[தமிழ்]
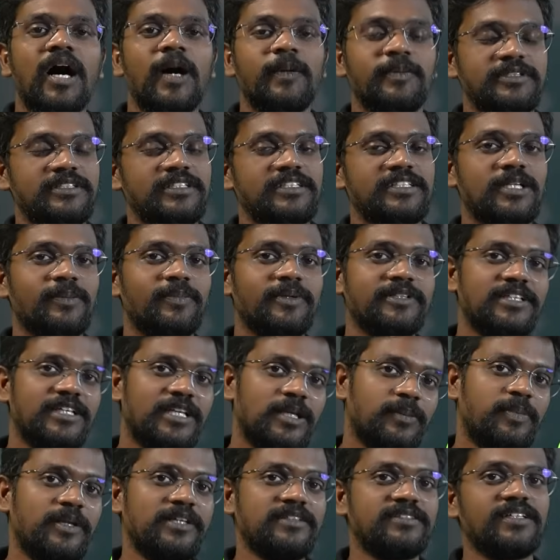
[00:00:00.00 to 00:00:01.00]
அப்போ இந்த இடத்துல
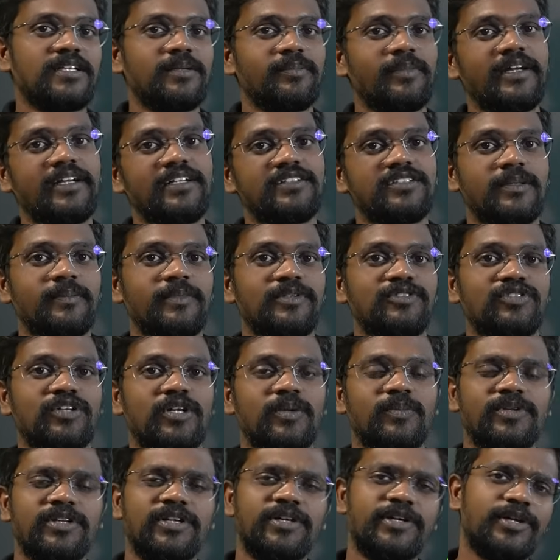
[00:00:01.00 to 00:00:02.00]
பார்த்தீங்கன்னா ப்ளஸ் அண்ட் மைனஸ் அப்படின்னு
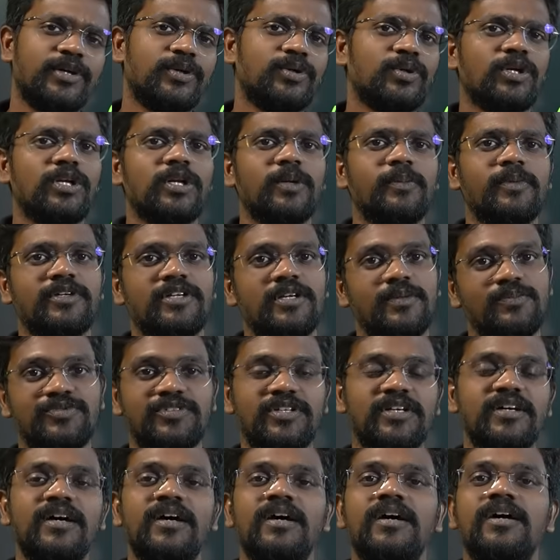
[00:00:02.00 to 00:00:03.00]
சொல்லும்போது நம்ம டோட்டல் பிகம்ஸ்